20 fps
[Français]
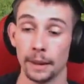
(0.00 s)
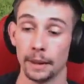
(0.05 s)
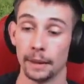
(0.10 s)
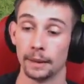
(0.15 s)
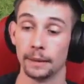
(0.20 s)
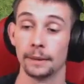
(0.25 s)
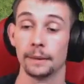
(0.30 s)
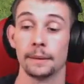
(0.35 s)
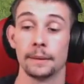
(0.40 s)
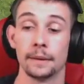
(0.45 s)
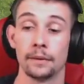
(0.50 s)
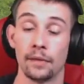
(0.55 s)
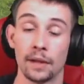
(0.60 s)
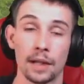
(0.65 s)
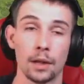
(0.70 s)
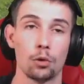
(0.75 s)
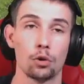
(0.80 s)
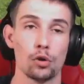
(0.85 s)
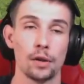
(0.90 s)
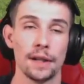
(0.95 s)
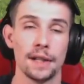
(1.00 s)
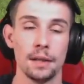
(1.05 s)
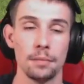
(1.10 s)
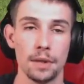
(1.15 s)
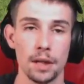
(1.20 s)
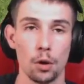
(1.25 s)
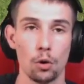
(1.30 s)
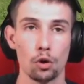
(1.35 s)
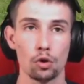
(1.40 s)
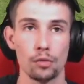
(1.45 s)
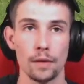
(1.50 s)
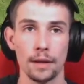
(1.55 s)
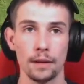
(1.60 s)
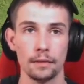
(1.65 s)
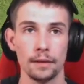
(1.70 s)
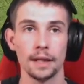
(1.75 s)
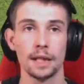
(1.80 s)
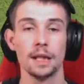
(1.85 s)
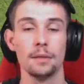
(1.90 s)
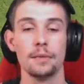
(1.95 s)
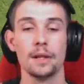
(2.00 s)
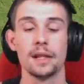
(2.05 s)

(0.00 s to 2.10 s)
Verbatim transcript: enfin, qui a rejoint la team, qui rejoint l'équipe des